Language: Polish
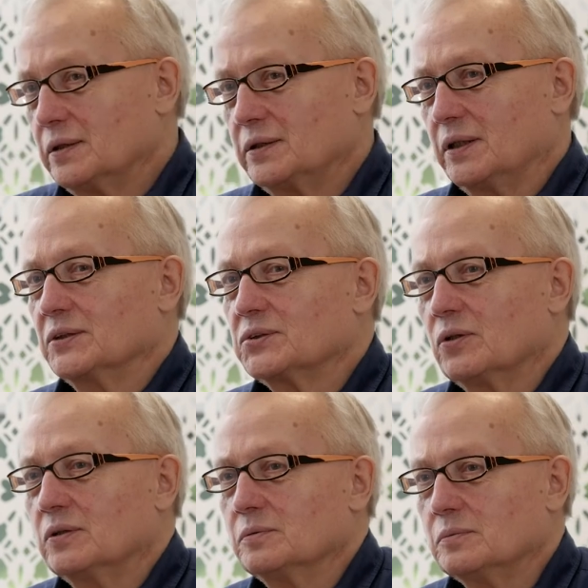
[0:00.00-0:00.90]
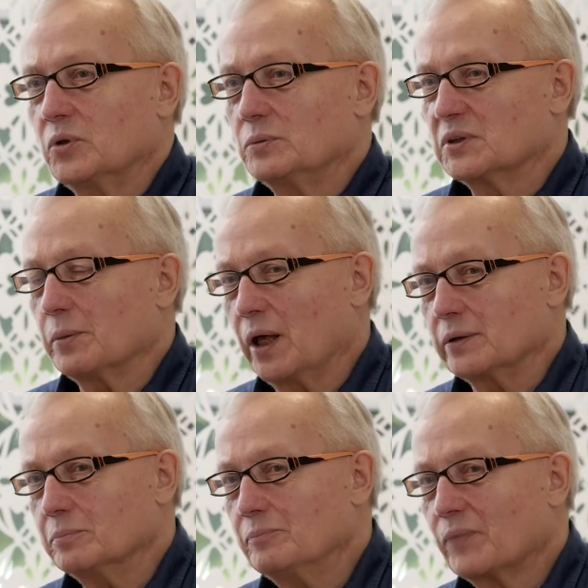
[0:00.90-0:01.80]
nie jest to moim
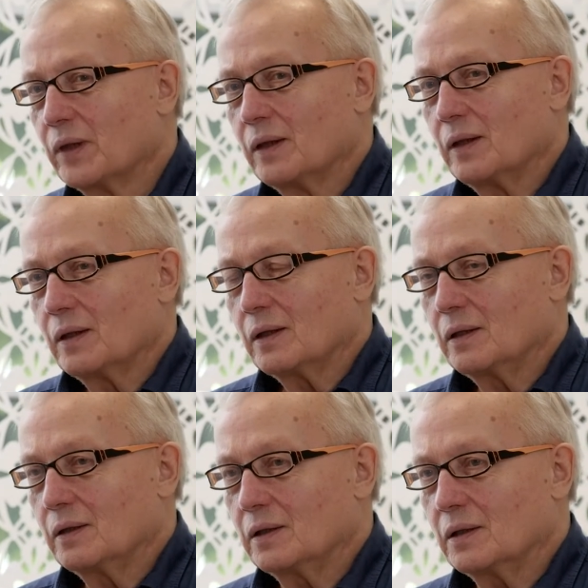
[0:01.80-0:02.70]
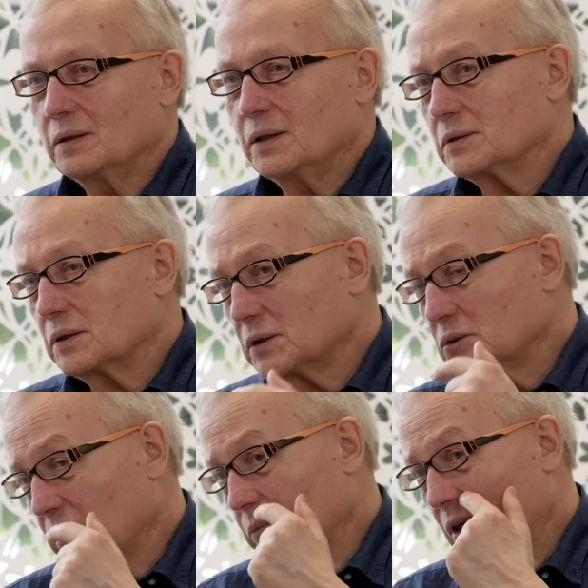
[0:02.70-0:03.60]
zamiarem. Y, ja
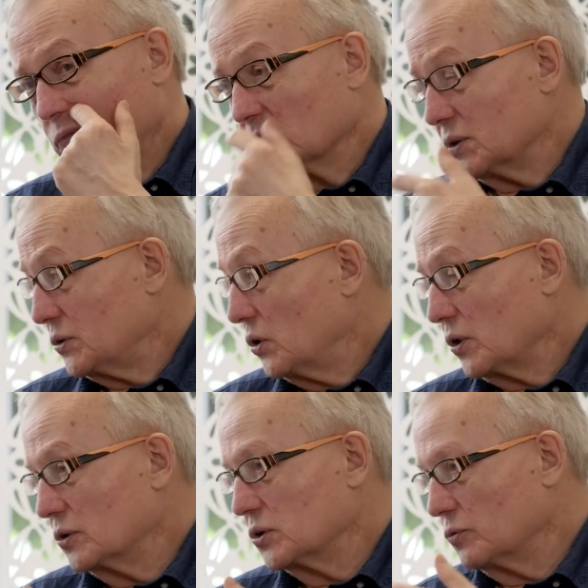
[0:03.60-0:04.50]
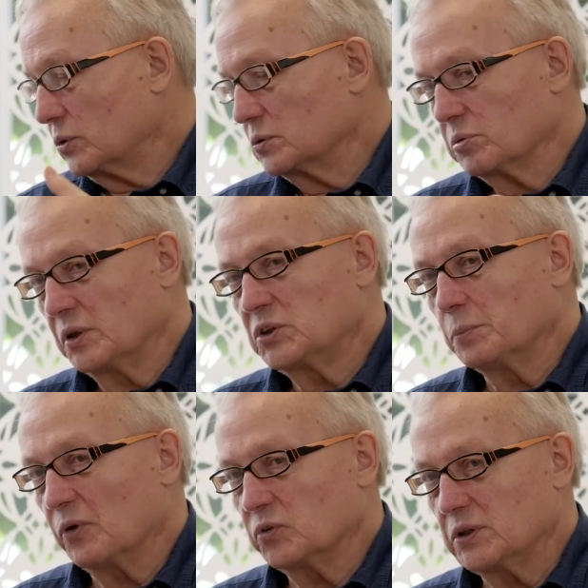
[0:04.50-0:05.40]
chciałem nawiązać do tego, co w którymś momencie
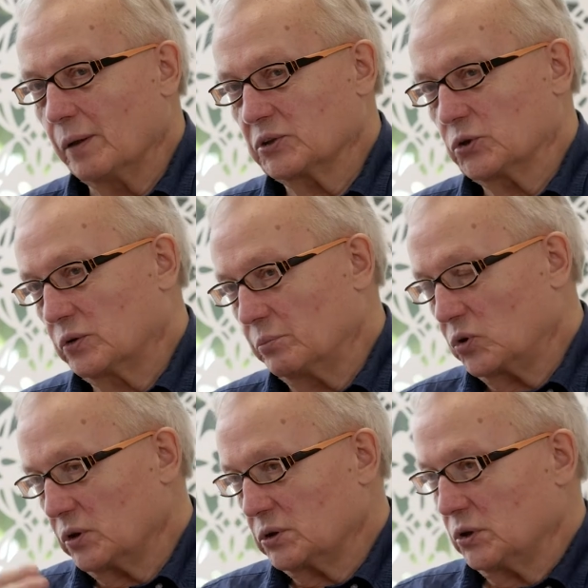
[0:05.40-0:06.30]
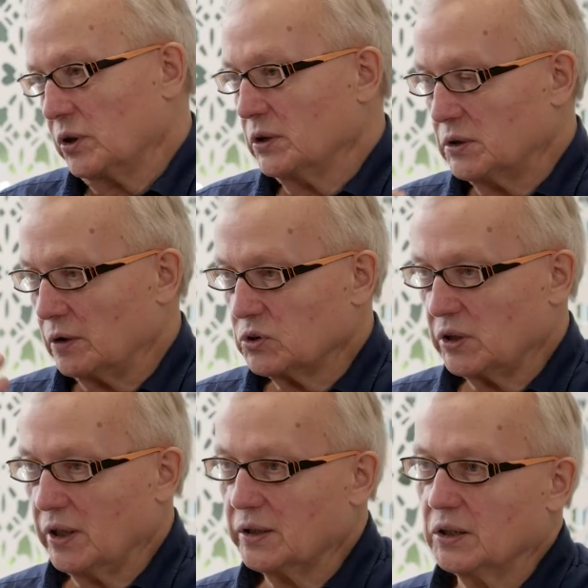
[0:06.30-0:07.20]
powiedziałaś o tym, że to jest
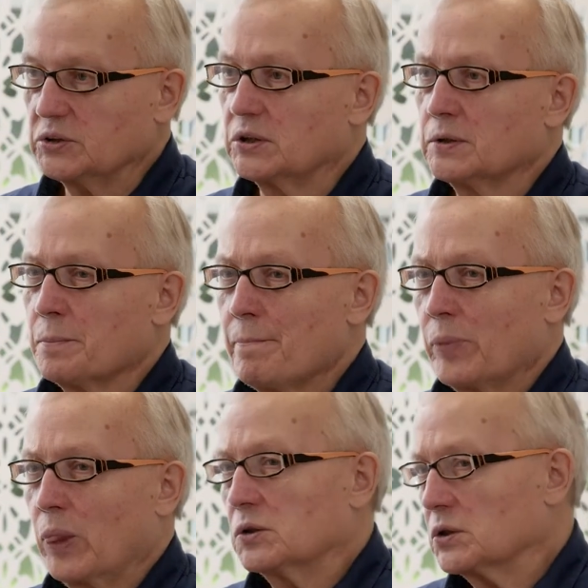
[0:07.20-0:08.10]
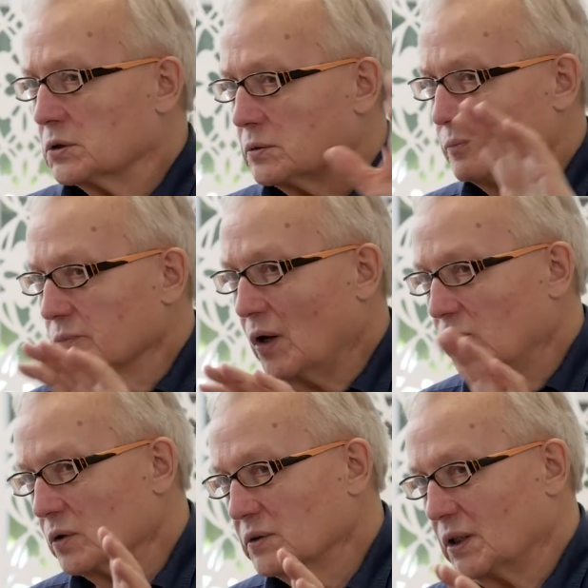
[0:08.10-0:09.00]
zawsze jakaś, chociaż
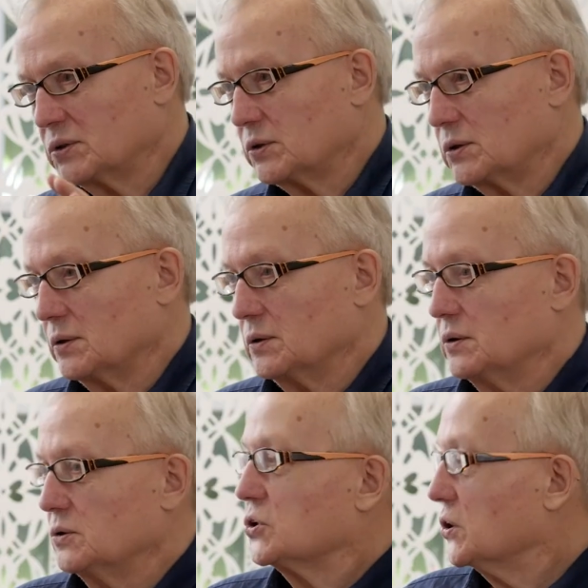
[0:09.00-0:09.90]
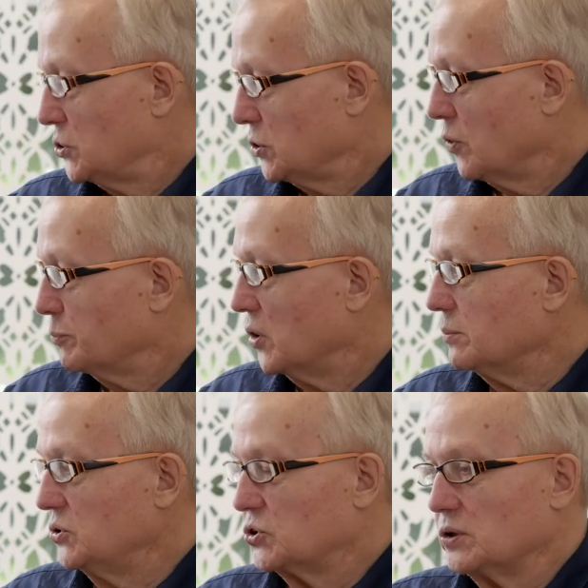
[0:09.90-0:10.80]
nawiązać częściowo
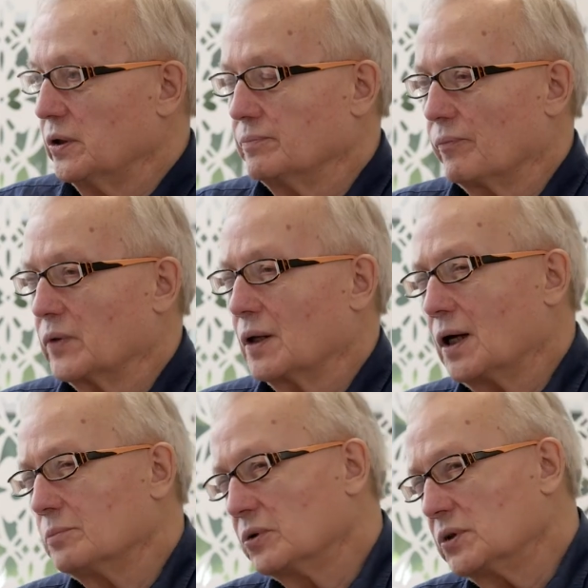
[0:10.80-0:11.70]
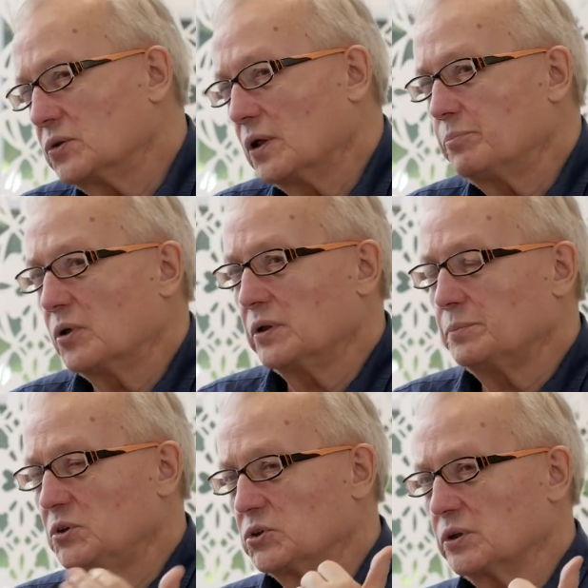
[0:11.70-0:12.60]
polemicznie, mhm. albo nie tyle
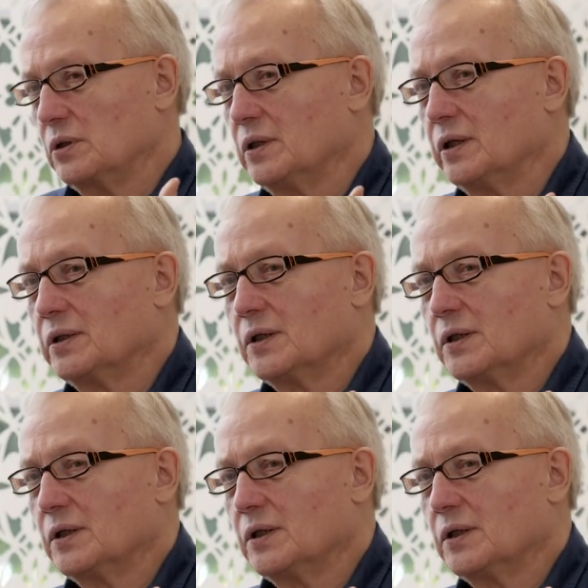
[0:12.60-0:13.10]
polemicznie, ile